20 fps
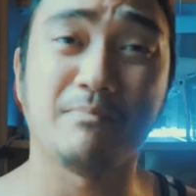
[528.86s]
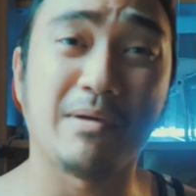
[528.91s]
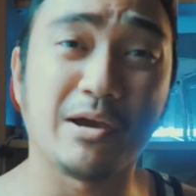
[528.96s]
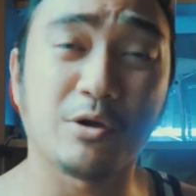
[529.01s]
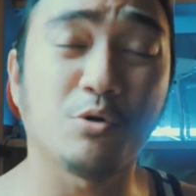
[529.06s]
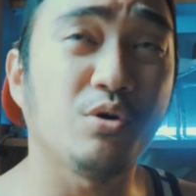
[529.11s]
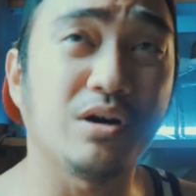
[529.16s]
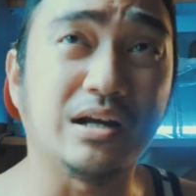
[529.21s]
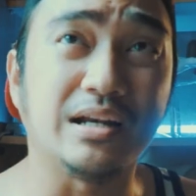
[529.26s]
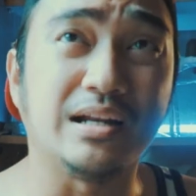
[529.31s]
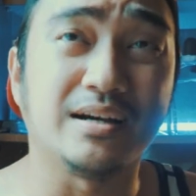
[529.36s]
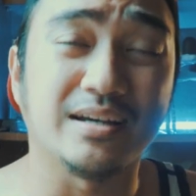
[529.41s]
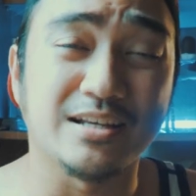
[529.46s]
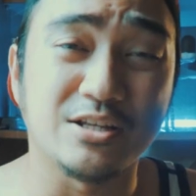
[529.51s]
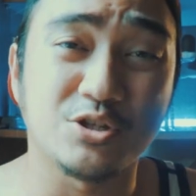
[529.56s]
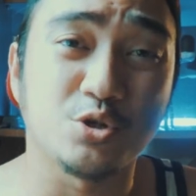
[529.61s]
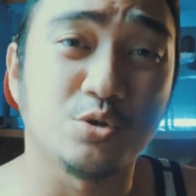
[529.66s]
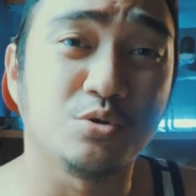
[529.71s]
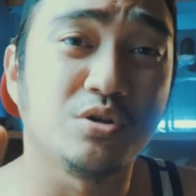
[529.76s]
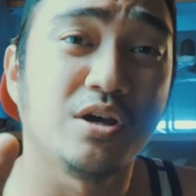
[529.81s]
ang meron ka lang
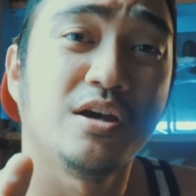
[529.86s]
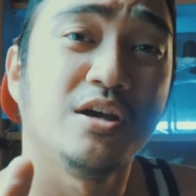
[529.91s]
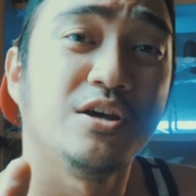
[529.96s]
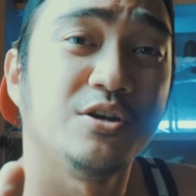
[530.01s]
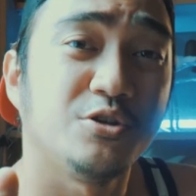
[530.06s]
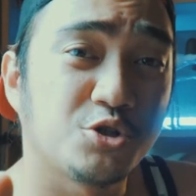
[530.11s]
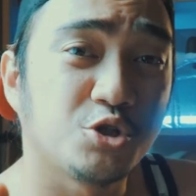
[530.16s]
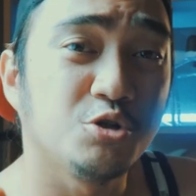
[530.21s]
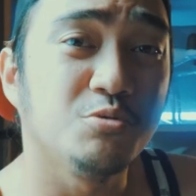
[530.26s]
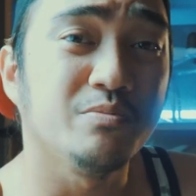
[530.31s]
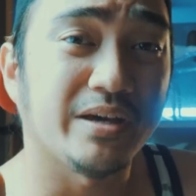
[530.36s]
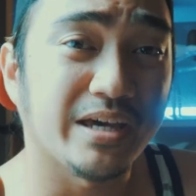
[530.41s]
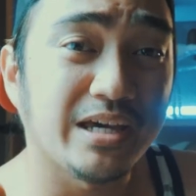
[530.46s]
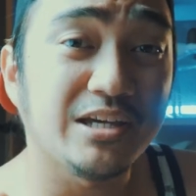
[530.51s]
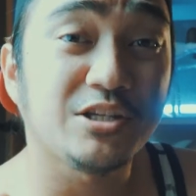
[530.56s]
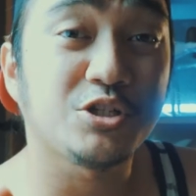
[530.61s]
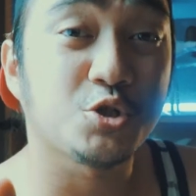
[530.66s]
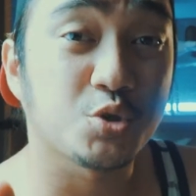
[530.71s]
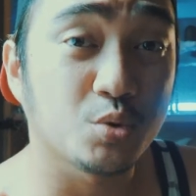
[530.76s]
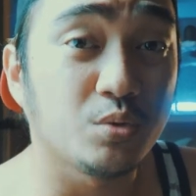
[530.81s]
is yung Zoom
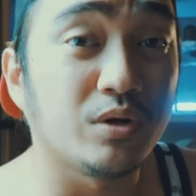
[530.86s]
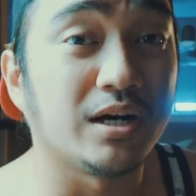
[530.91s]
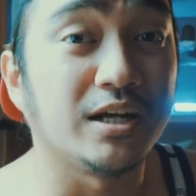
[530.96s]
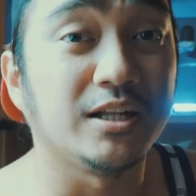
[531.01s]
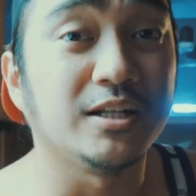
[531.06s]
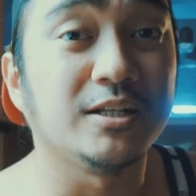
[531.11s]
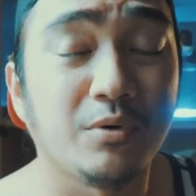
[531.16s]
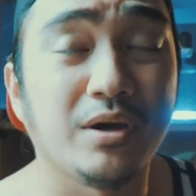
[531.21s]
H1.